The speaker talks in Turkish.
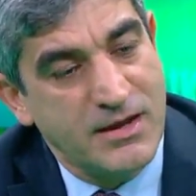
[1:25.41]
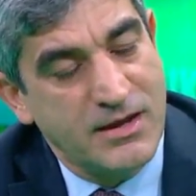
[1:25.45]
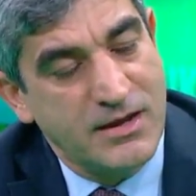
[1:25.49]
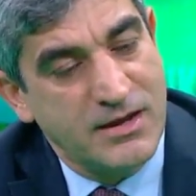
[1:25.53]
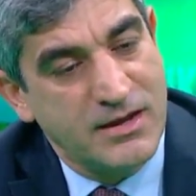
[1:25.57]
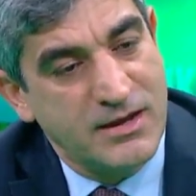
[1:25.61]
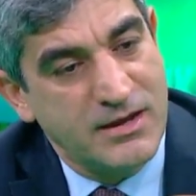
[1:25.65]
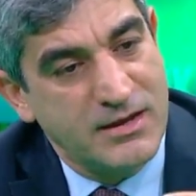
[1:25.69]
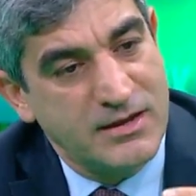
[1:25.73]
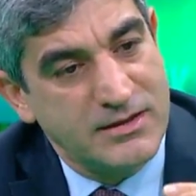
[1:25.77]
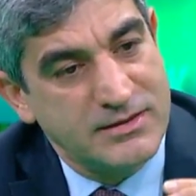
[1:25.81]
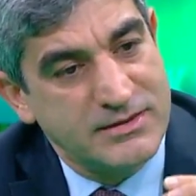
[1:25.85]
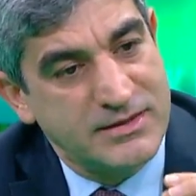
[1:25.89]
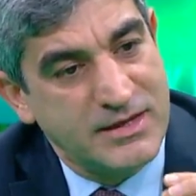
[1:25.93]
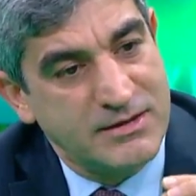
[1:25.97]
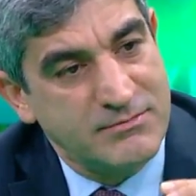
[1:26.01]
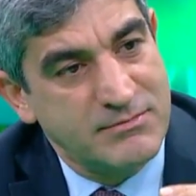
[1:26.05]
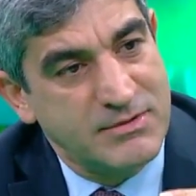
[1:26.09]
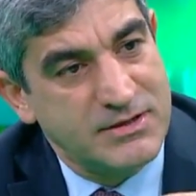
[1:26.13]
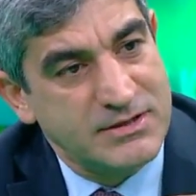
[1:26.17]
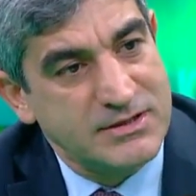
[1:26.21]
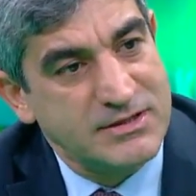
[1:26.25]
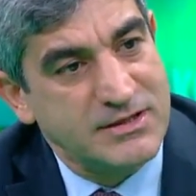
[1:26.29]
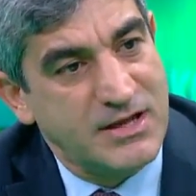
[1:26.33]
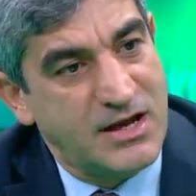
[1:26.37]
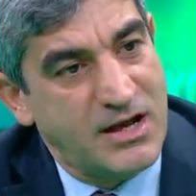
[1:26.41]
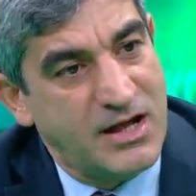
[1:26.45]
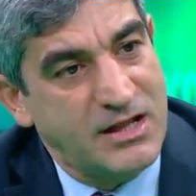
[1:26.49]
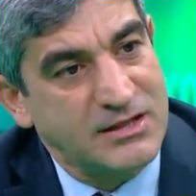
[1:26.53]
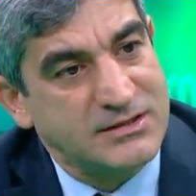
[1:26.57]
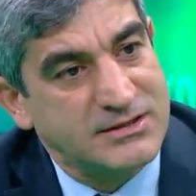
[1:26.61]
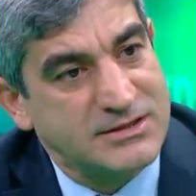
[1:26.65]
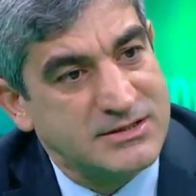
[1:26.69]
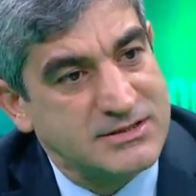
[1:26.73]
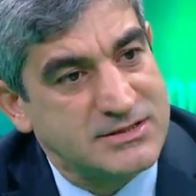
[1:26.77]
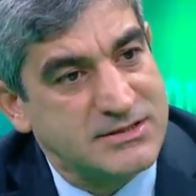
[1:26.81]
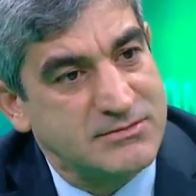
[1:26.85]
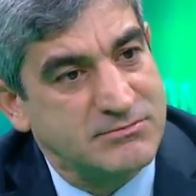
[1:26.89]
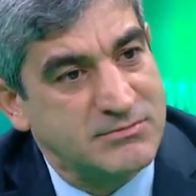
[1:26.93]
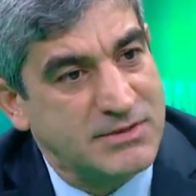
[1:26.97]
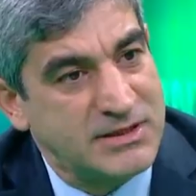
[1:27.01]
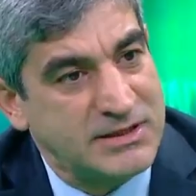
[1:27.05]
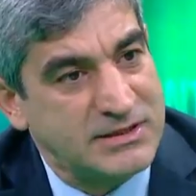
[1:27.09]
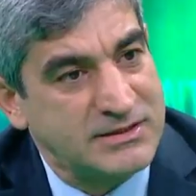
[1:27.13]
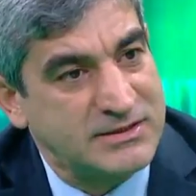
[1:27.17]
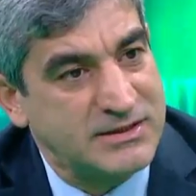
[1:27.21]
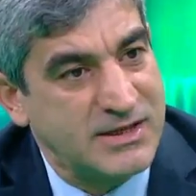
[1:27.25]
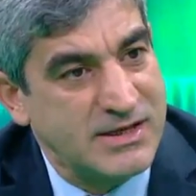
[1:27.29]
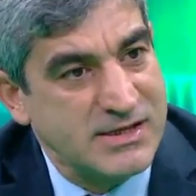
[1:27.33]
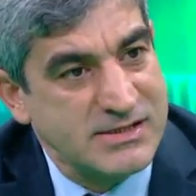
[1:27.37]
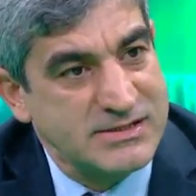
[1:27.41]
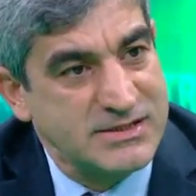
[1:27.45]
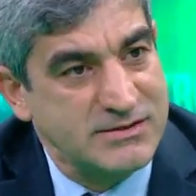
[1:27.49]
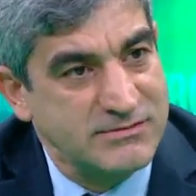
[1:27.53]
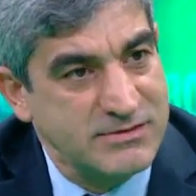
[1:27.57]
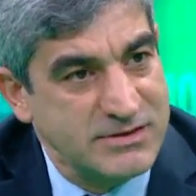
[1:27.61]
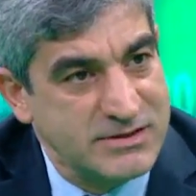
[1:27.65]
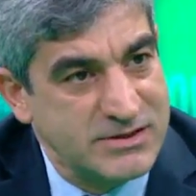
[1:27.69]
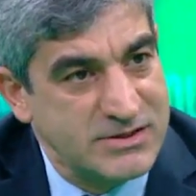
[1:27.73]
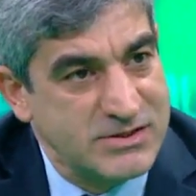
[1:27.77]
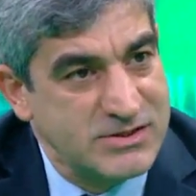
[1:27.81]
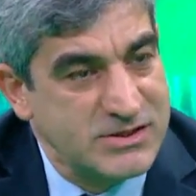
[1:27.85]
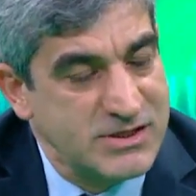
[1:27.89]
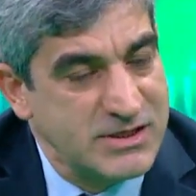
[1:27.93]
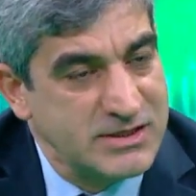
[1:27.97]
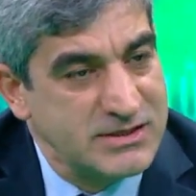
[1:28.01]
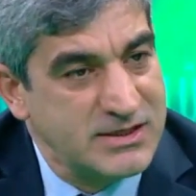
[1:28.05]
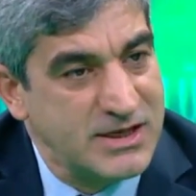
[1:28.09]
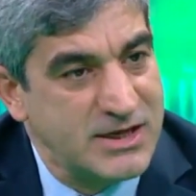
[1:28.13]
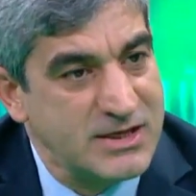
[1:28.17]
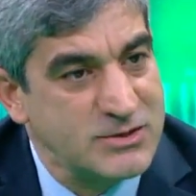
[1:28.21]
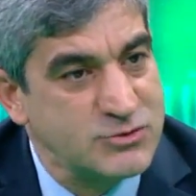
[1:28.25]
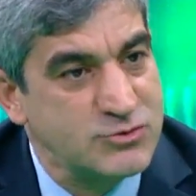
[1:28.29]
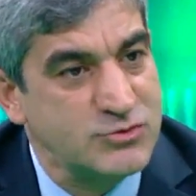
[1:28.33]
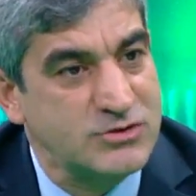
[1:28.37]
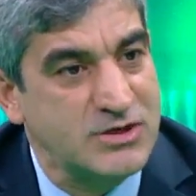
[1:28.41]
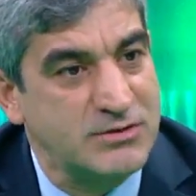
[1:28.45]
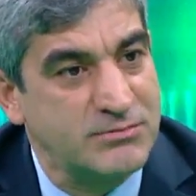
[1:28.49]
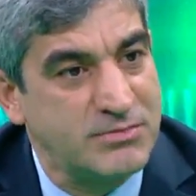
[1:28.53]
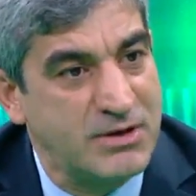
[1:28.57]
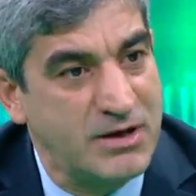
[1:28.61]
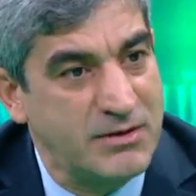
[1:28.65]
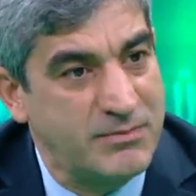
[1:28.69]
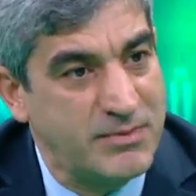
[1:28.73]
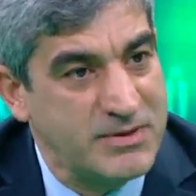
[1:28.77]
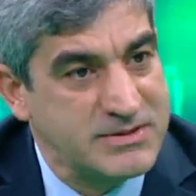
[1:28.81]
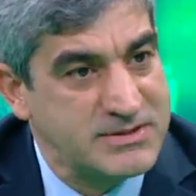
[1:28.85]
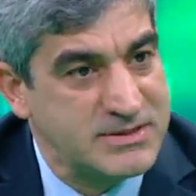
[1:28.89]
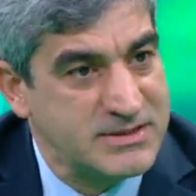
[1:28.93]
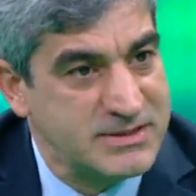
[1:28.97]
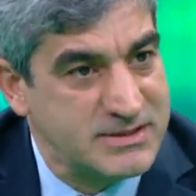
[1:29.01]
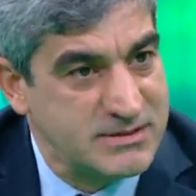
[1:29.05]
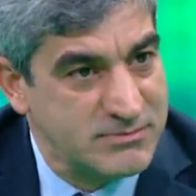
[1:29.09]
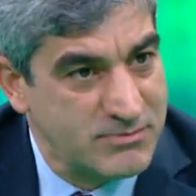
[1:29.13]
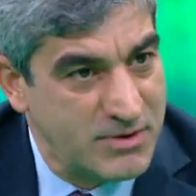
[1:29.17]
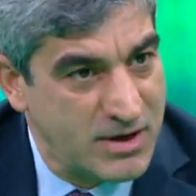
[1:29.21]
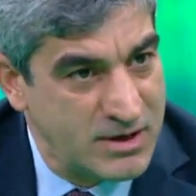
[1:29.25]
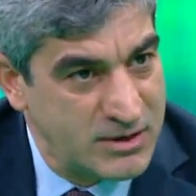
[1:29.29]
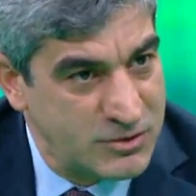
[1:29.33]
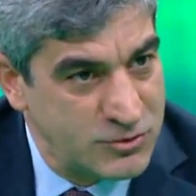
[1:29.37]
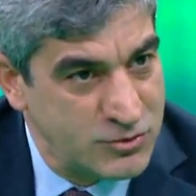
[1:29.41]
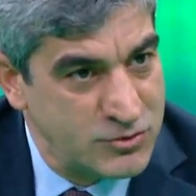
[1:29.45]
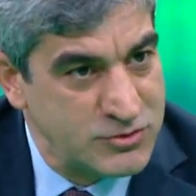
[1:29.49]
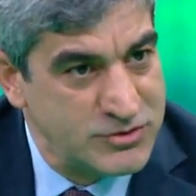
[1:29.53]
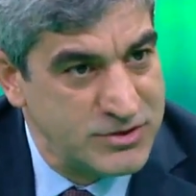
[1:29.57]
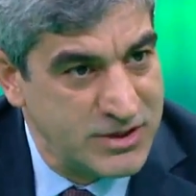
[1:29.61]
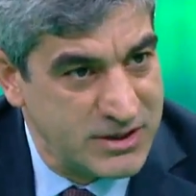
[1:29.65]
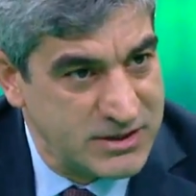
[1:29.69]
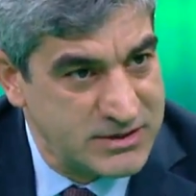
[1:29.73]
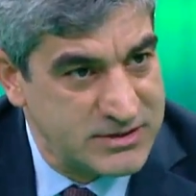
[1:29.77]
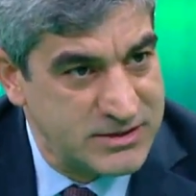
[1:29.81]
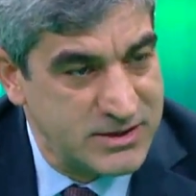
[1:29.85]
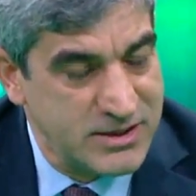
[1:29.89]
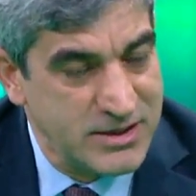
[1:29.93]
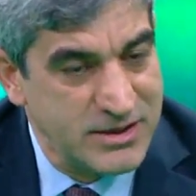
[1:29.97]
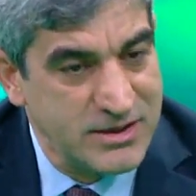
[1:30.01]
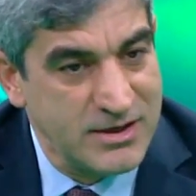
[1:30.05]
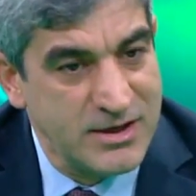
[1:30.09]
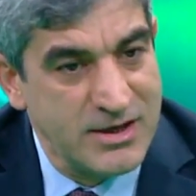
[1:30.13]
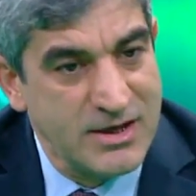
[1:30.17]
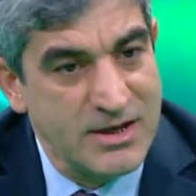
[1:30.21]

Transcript: e, damarın alt kısımlarındaysa ve kişiye daha sonra bypass ihtimali yüksekse